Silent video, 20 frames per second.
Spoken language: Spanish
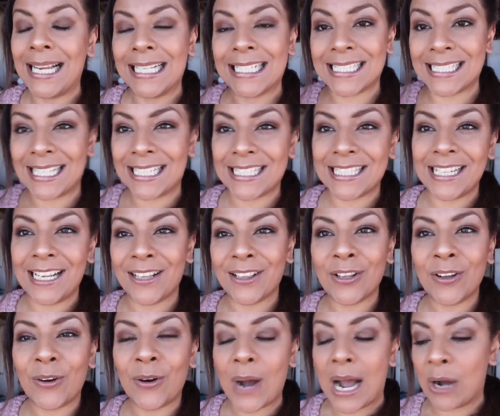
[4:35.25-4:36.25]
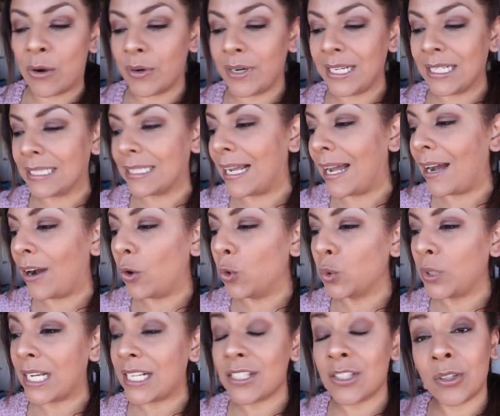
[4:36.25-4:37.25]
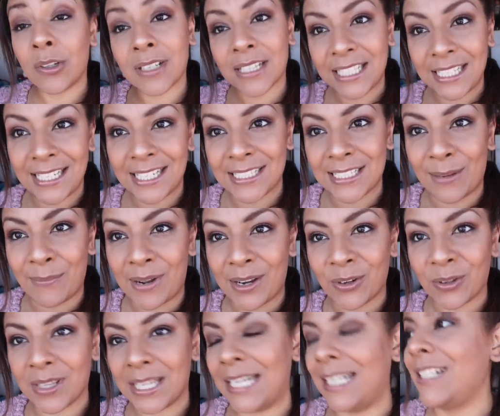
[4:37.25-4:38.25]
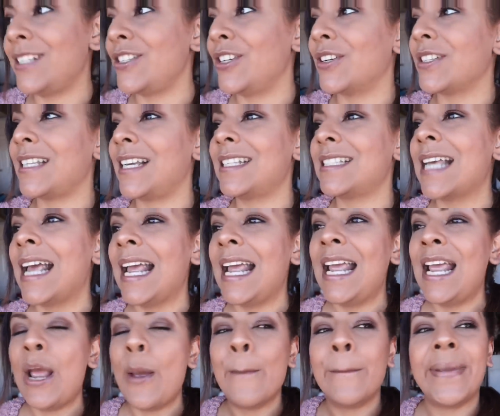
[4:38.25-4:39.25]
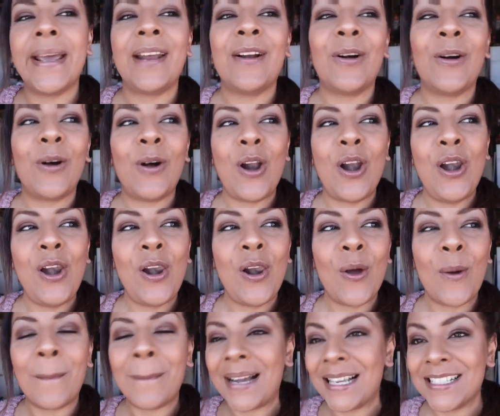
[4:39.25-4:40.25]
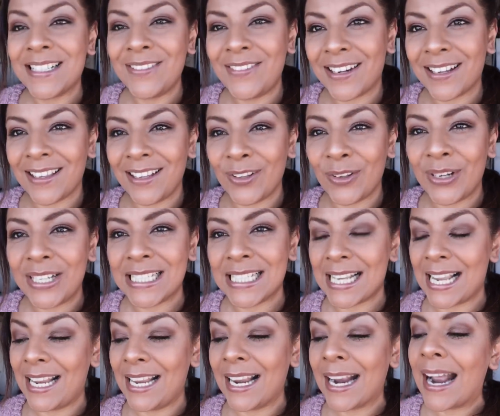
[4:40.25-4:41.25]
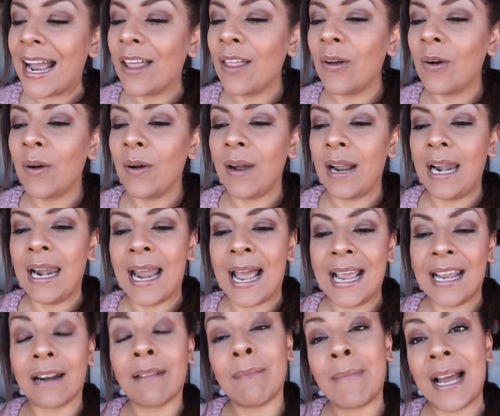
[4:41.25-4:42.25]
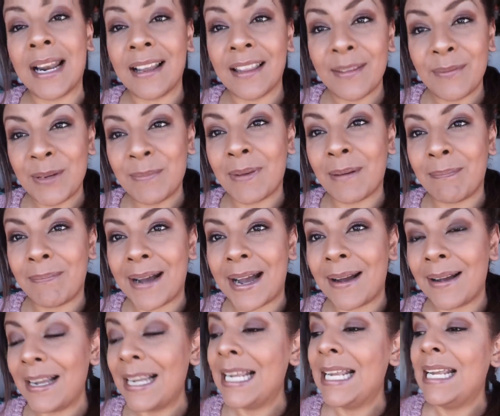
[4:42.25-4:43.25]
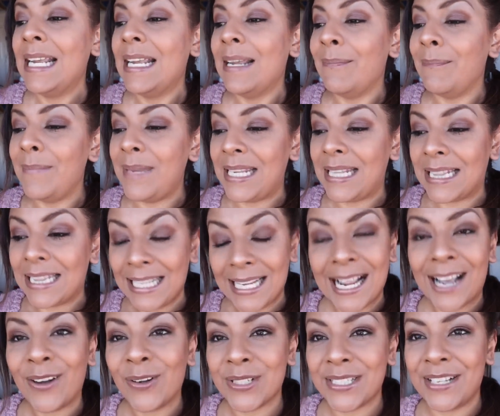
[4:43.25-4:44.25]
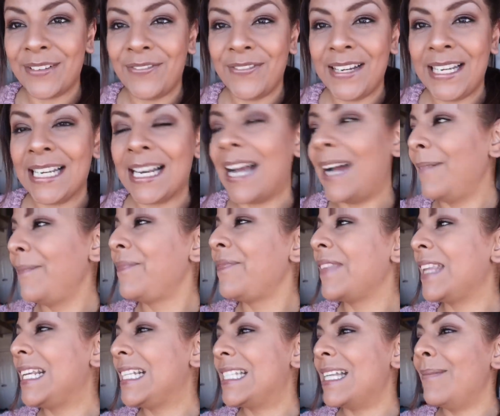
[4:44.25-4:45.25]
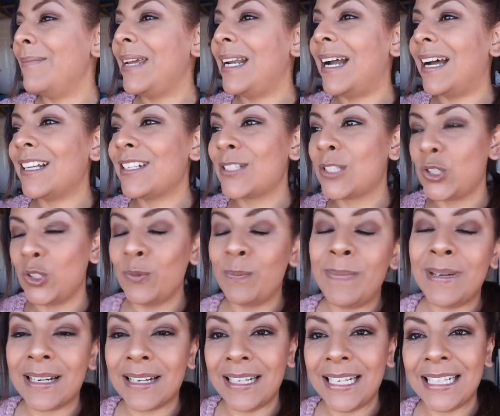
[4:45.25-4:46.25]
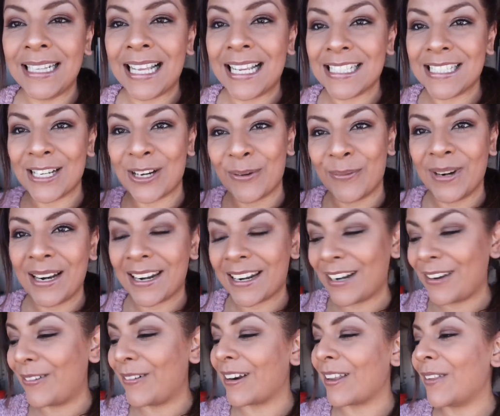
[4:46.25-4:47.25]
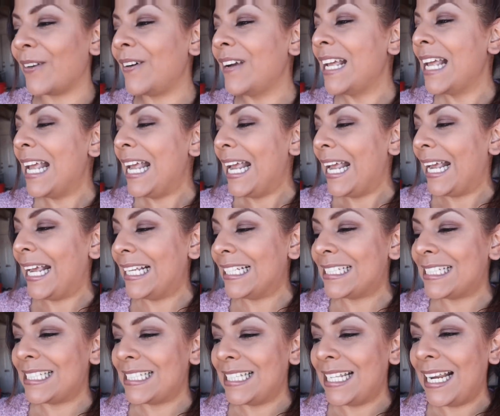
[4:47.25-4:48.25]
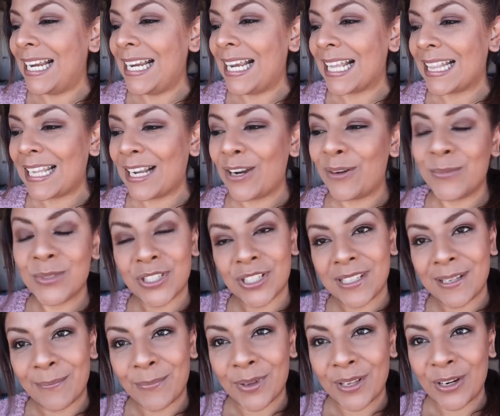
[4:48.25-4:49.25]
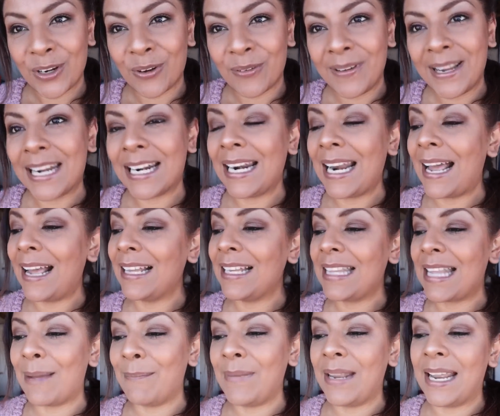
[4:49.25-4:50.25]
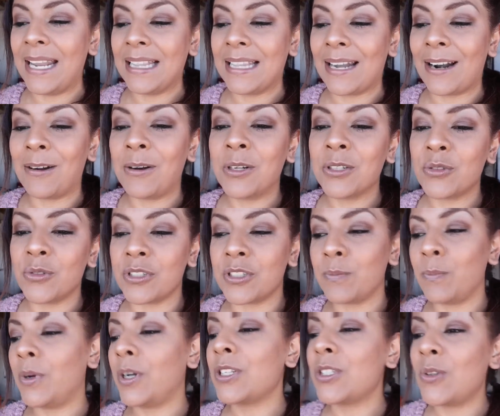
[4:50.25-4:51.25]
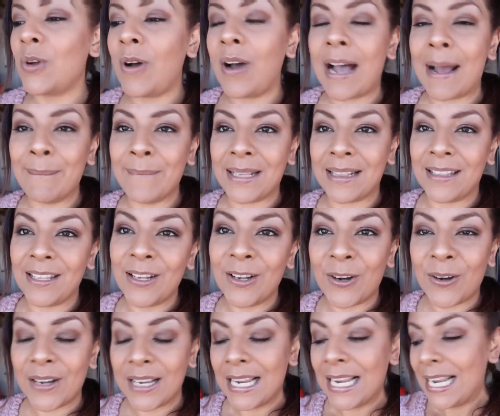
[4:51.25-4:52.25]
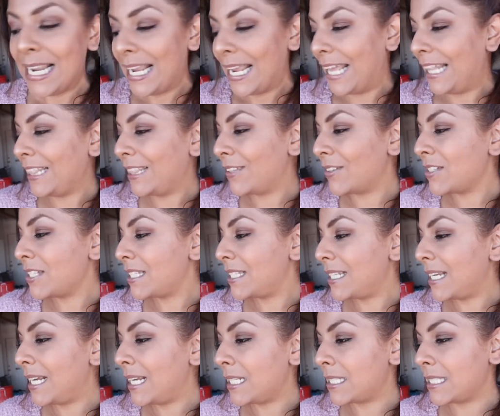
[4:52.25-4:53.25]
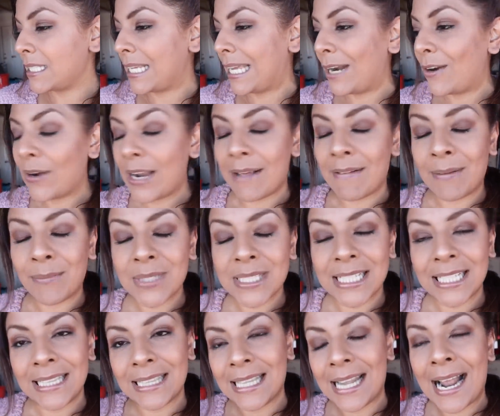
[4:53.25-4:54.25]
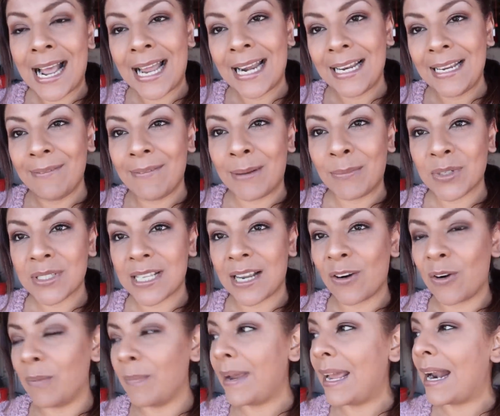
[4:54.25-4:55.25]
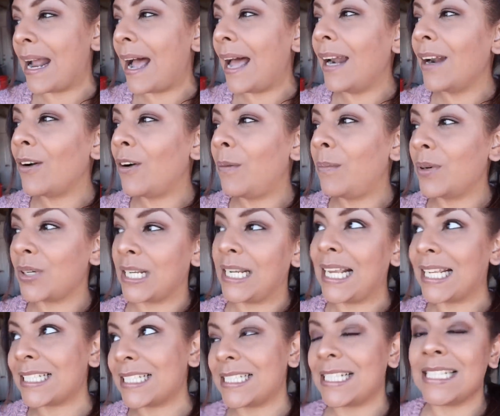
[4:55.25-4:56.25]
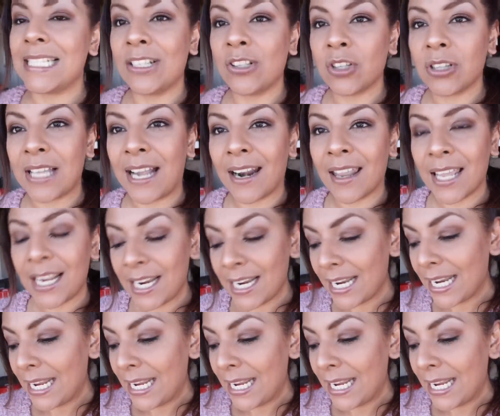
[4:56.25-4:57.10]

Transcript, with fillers: Está haciendo ahorita unas tortillas a mano deliciosas. Pero lo más divertido es que ha llegado la hermana de mi papá, mi tía Josefina, y se mira súper linda, así como la recuerdo. Este, ya tengo mucho tiempo de no verla. También trajo a su esposo, a mi tío. Entonces creo que vamos a entrar y vamos a comer algo porque ya se está haciendo tarde.